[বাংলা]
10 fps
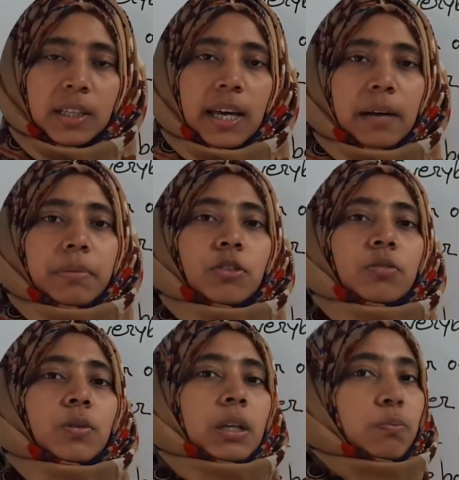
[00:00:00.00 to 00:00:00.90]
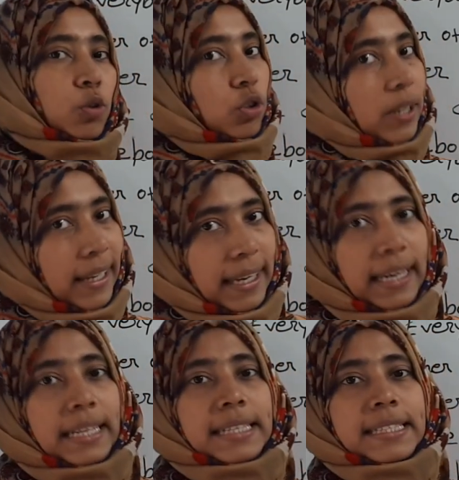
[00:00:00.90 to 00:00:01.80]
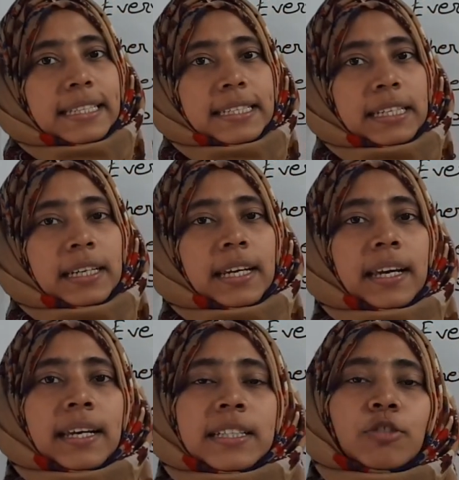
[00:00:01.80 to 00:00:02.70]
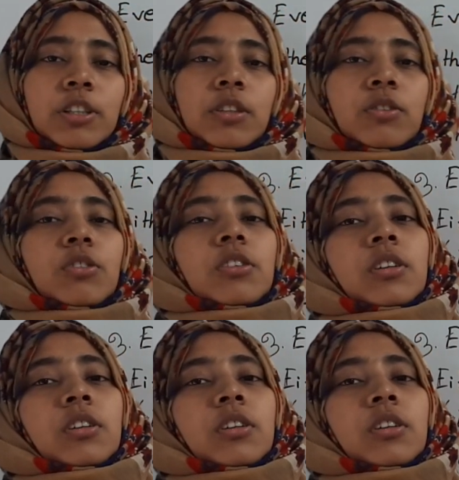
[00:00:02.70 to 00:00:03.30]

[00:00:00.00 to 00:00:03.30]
তাই আমরা করব কি প্রত্যেকেই নাচতেছে এটাও কিন্তু